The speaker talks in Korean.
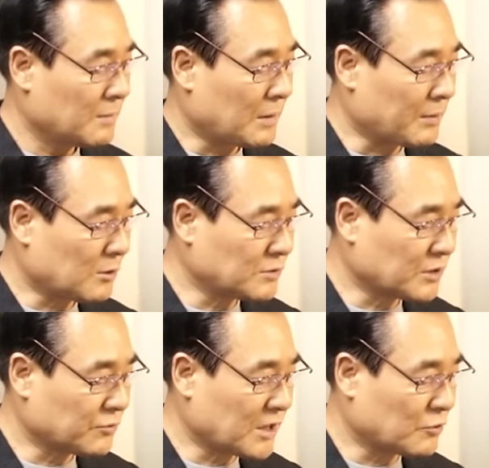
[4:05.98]
바벨론
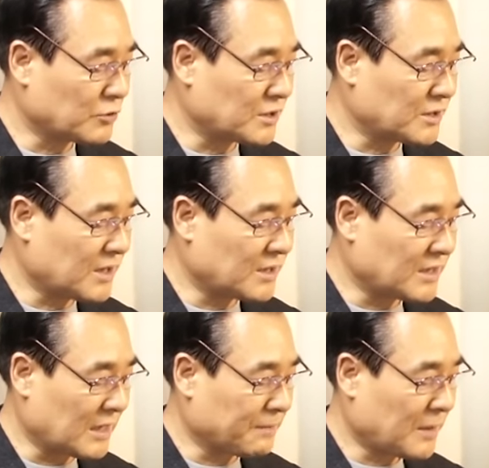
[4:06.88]
제국의 군인들에
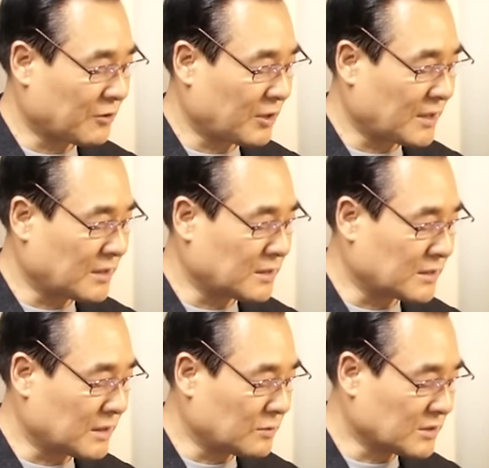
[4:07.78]
의해
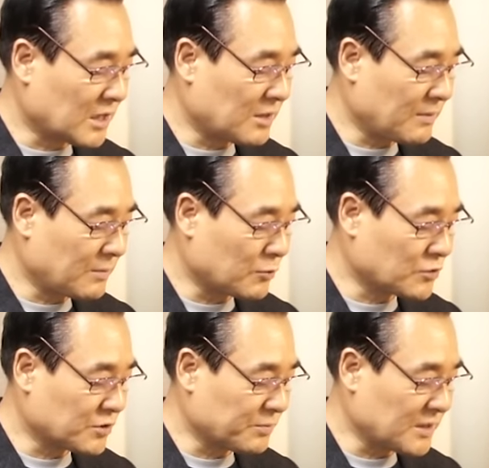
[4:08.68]
파괴되는 예루살렘의
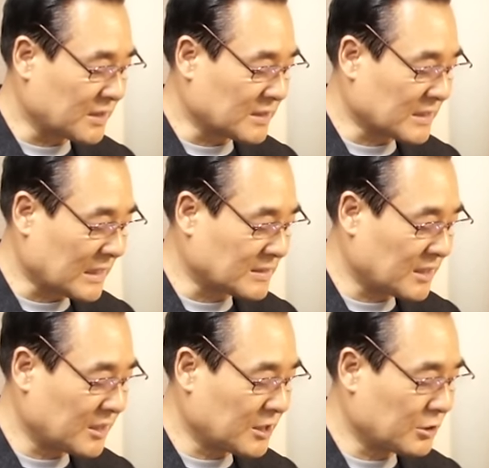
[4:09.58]
모습이
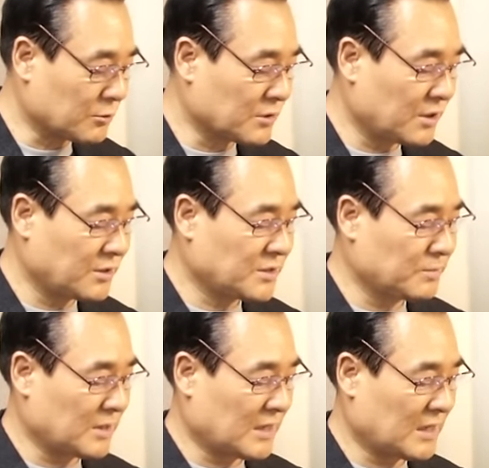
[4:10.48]
자세히 기록되어
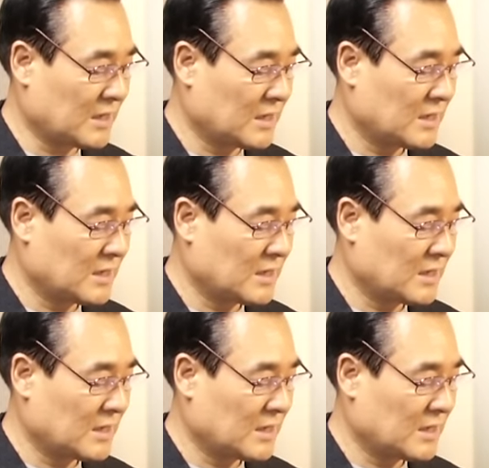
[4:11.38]
있습니다.